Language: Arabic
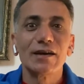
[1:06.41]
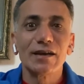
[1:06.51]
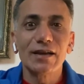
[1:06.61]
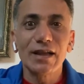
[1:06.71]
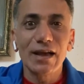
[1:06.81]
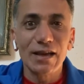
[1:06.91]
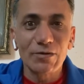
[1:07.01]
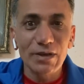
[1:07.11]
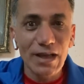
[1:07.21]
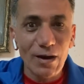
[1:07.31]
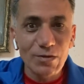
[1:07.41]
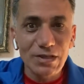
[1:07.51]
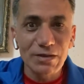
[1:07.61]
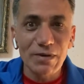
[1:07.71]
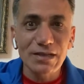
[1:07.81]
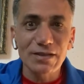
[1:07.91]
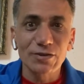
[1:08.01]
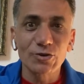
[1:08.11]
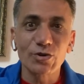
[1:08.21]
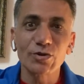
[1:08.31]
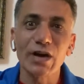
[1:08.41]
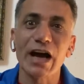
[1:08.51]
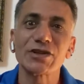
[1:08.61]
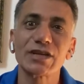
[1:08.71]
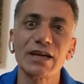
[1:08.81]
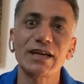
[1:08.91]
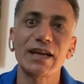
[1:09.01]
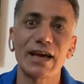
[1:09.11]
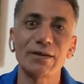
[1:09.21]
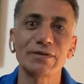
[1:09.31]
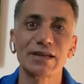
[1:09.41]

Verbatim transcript: الاهلاويه عاوزين مصر تخرج عشان لعيبه